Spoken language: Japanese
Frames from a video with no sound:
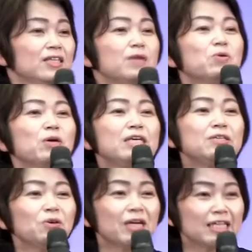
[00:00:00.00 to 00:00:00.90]
でも
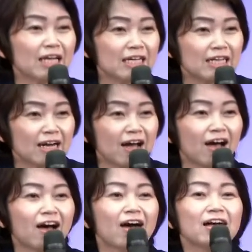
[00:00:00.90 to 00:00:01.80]
祈らないな
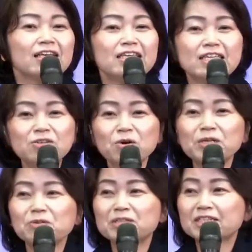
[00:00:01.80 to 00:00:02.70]
ら、祈
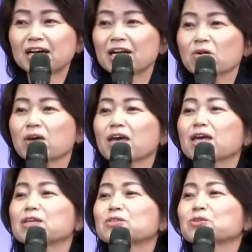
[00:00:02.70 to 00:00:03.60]
りの力を経
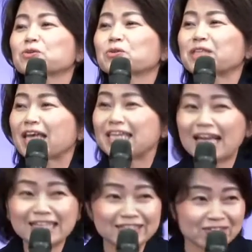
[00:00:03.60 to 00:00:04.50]
験することできないです